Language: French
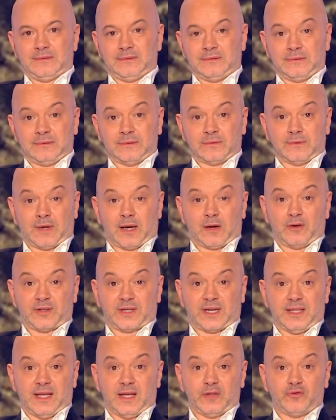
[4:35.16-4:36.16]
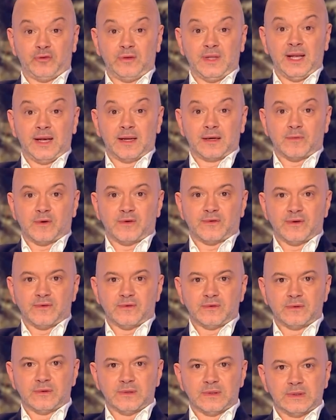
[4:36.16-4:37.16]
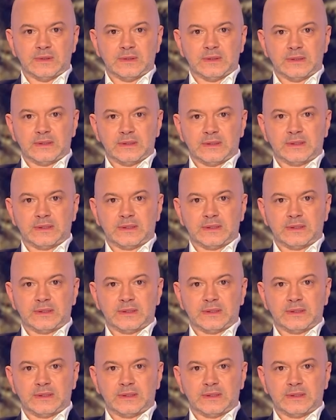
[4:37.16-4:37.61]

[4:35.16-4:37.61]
je, vois que l'entrée d'un tunnel, comment voulez-vous euh,